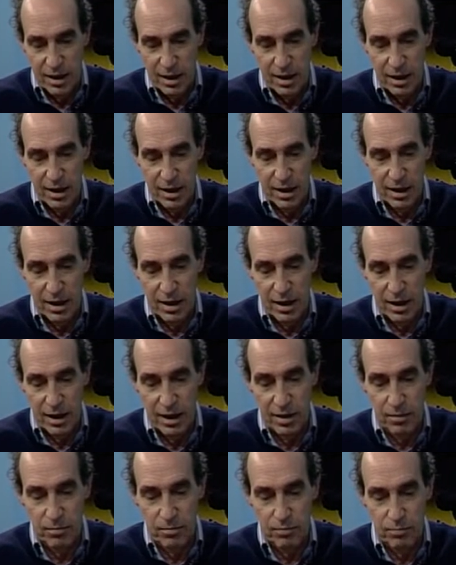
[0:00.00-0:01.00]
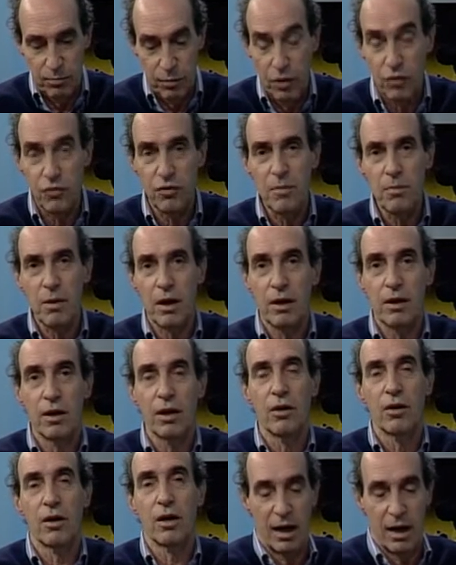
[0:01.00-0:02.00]
Eh, bueno, siempre les
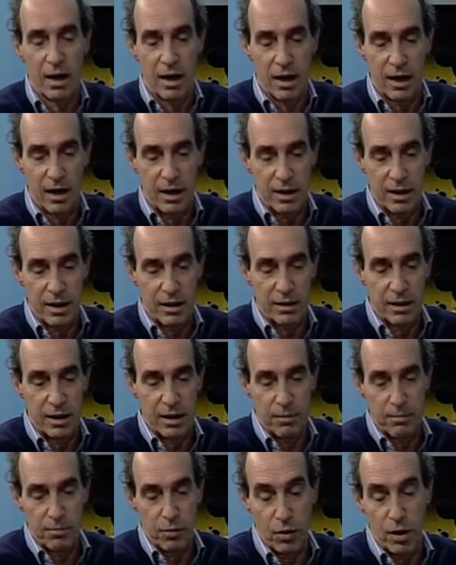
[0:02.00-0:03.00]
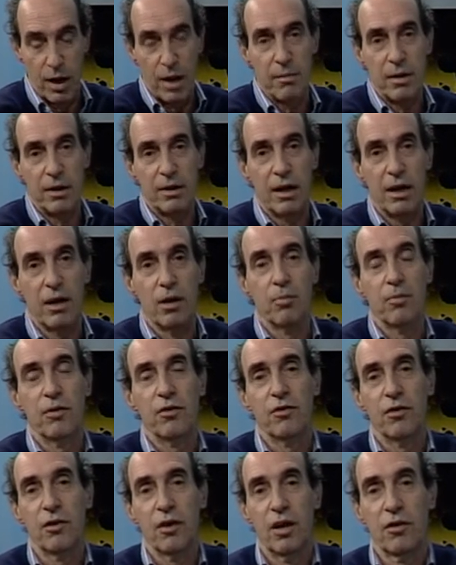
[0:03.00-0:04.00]
digo ah, que, este programa tiene el
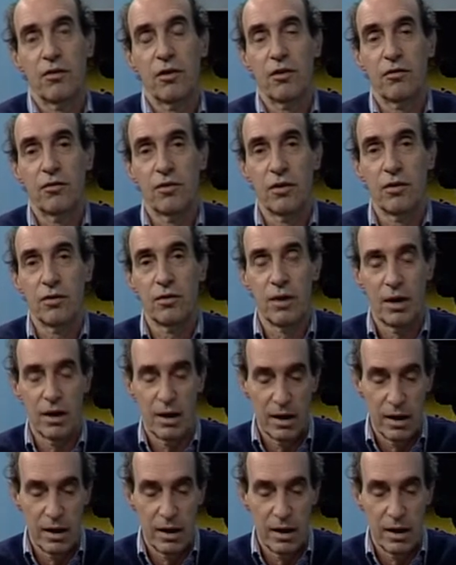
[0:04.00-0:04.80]
auspicio de la Asociación